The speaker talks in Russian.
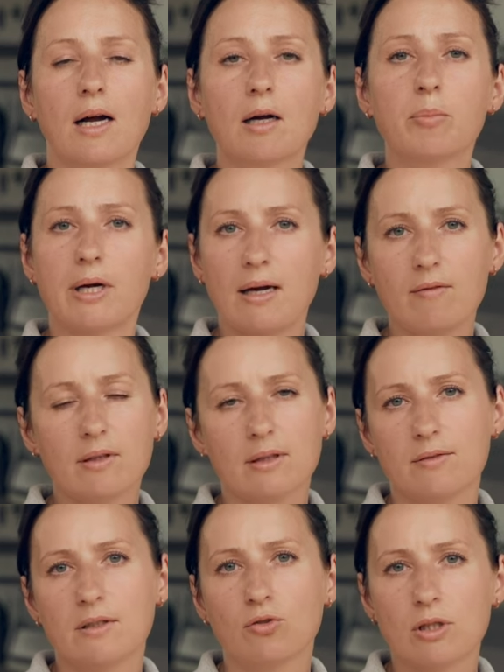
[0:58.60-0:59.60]
Как
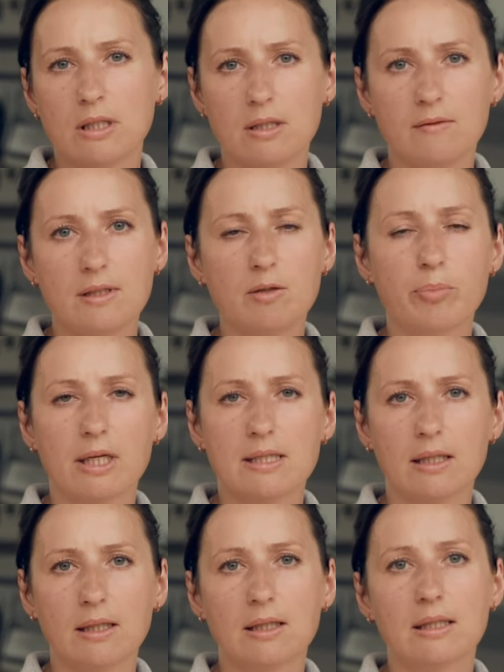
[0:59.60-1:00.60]
правило, в
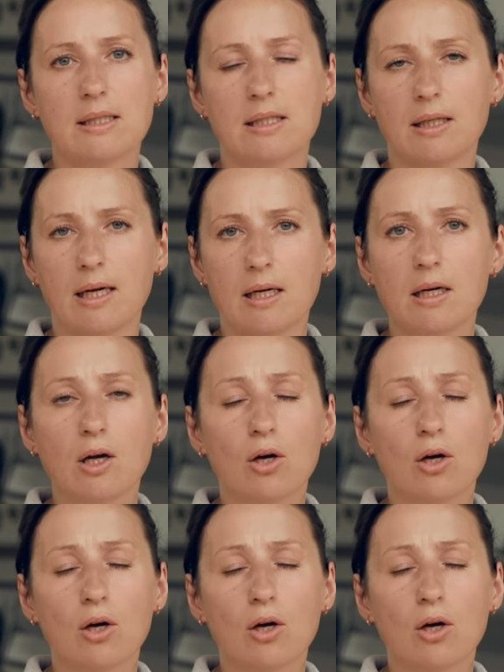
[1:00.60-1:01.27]
99% из 100